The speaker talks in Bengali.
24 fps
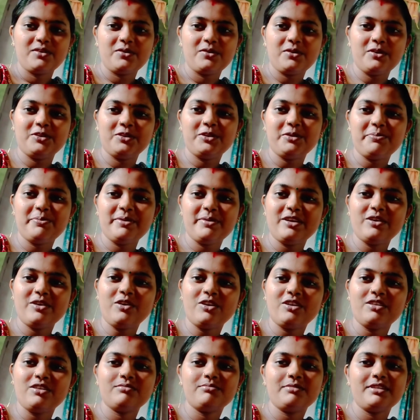গন্ধ পেয়ে
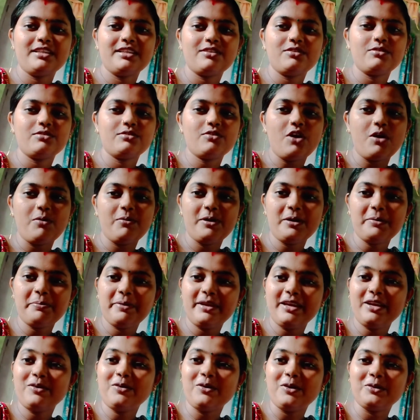মানে খবর
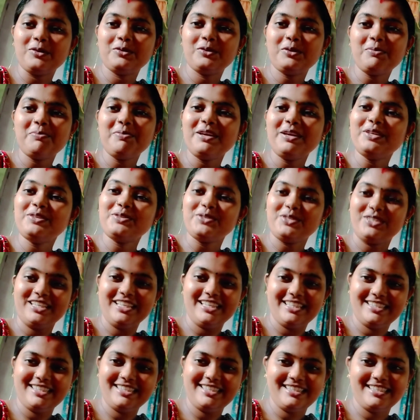পেয়ে গন্ধ পেয়ে চলে
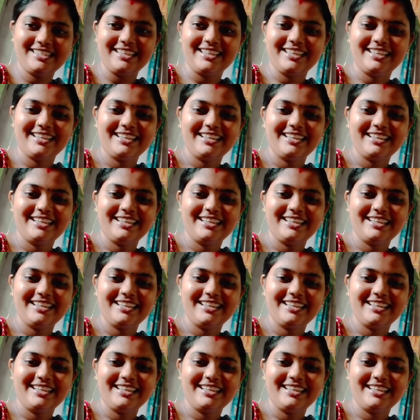এসছে